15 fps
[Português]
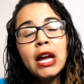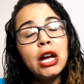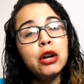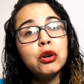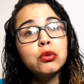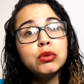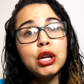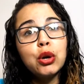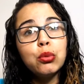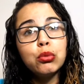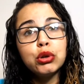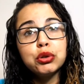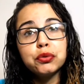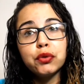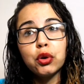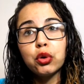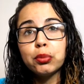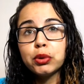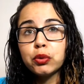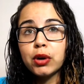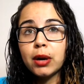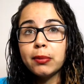Eu não tenho muito
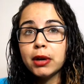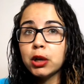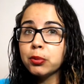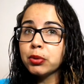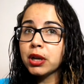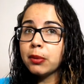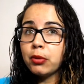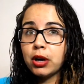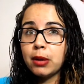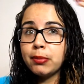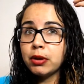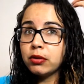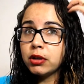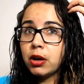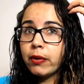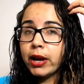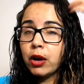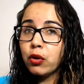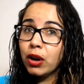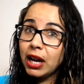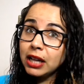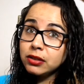volume no cabelo porque meu cabelo não é
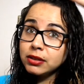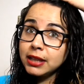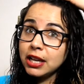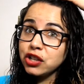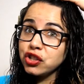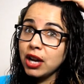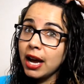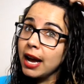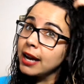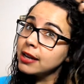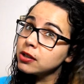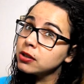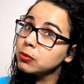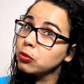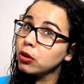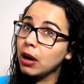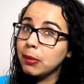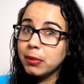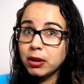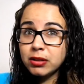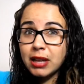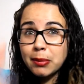enrolado desde a raiz. O meu
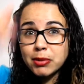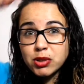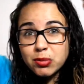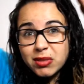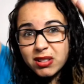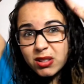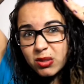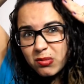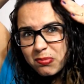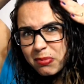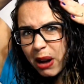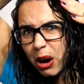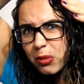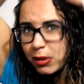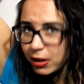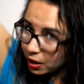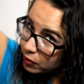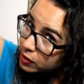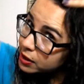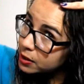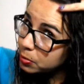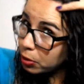cabelo dá mais ou menos um palmo aqui,
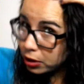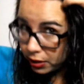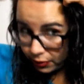vocês podem